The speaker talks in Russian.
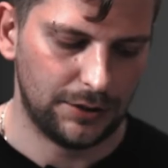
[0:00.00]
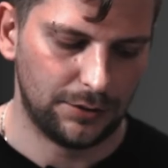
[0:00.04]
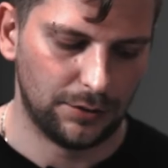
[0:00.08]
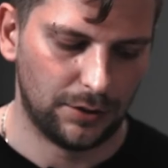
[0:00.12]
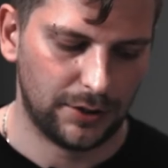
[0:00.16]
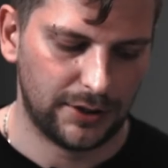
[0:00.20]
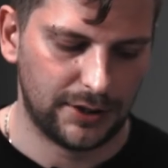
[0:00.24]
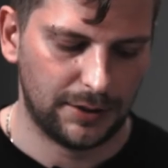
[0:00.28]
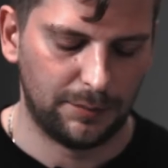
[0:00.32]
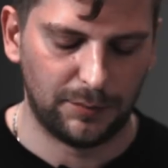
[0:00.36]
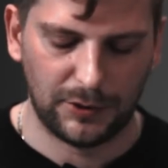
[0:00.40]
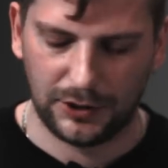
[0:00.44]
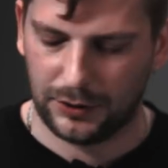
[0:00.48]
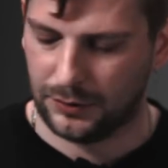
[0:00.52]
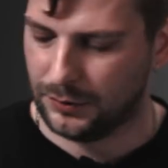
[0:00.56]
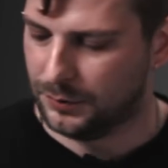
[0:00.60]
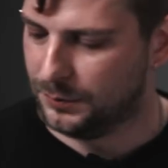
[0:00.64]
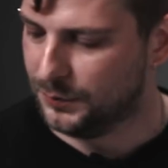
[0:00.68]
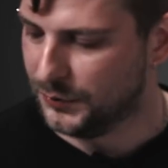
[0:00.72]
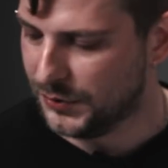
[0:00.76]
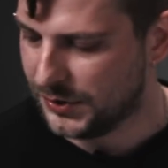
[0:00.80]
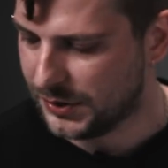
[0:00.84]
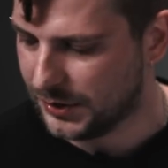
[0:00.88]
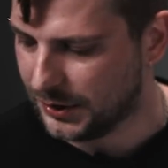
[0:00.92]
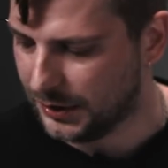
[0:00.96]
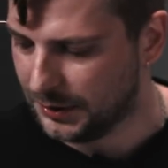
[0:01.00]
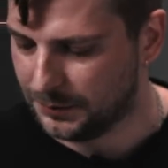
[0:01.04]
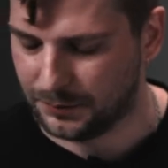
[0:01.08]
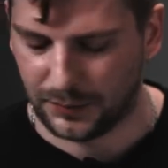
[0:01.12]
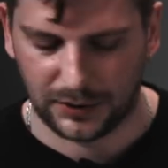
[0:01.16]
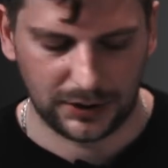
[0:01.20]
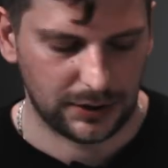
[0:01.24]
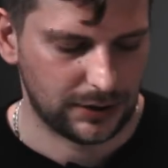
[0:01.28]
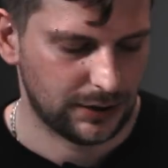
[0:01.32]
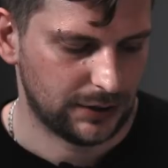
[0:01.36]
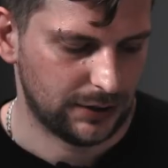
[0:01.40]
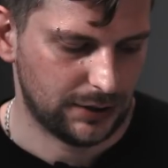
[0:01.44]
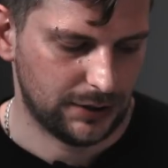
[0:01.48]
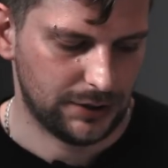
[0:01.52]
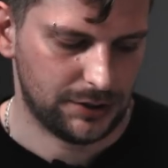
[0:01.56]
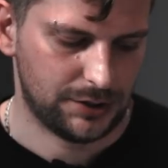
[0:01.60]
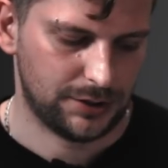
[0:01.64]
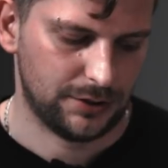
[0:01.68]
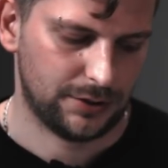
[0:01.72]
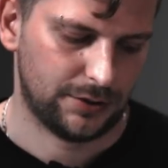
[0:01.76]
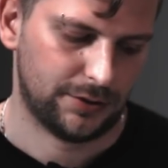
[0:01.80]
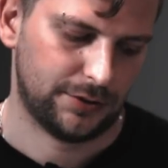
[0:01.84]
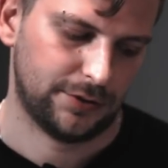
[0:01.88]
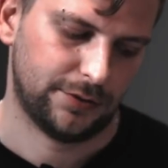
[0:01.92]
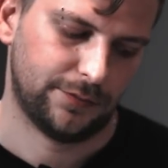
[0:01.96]
и только потом искать
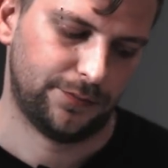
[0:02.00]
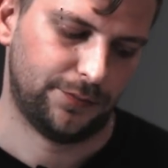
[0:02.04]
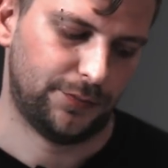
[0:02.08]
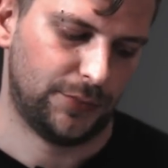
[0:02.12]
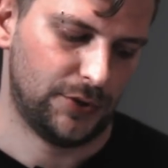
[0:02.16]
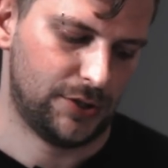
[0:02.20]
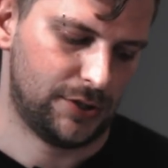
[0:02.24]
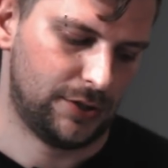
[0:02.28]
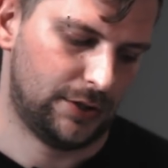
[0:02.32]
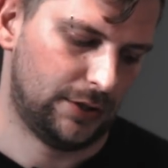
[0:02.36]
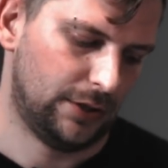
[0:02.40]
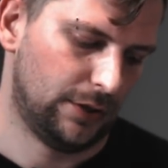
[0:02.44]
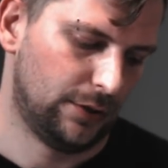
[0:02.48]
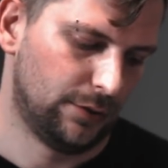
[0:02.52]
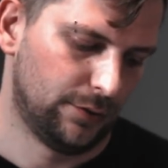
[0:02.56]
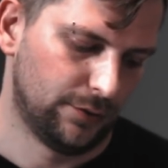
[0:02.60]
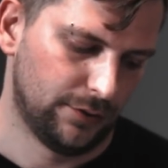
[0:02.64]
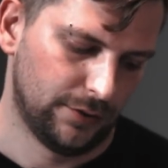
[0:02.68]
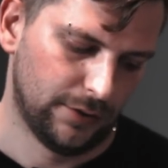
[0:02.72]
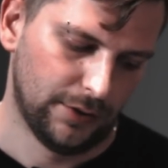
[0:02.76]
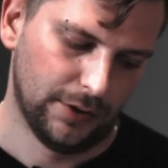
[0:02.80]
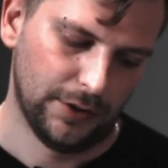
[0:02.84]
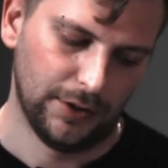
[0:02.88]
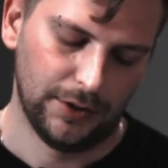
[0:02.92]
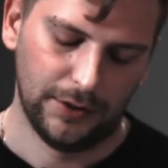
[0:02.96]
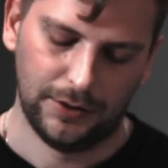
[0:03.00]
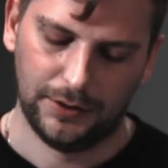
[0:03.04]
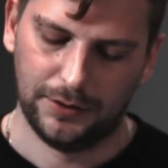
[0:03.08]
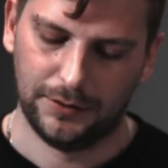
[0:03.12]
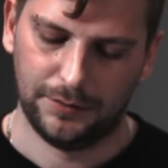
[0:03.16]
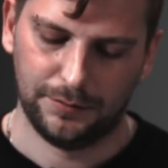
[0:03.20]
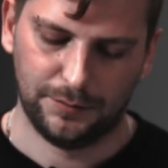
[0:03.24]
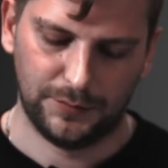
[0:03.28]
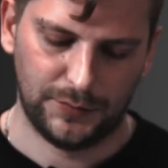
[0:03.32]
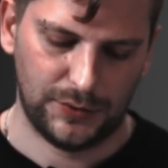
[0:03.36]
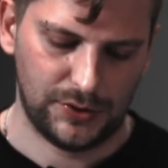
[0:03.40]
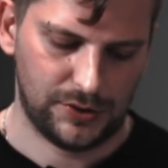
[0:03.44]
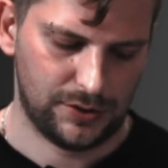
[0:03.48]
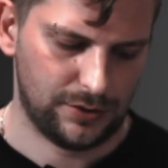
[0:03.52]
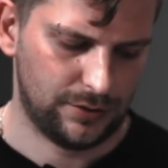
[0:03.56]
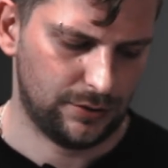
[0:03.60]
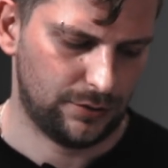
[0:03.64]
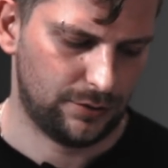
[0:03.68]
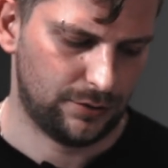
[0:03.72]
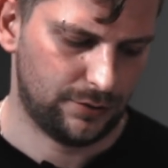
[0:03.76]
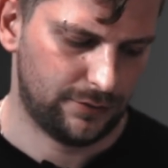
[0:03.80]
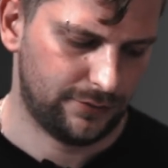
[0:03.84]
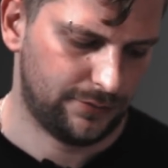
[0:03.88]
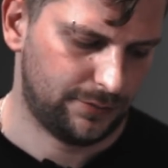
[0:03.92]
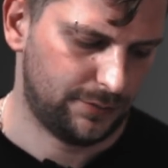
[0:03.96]
подходящих по стилю мастеров.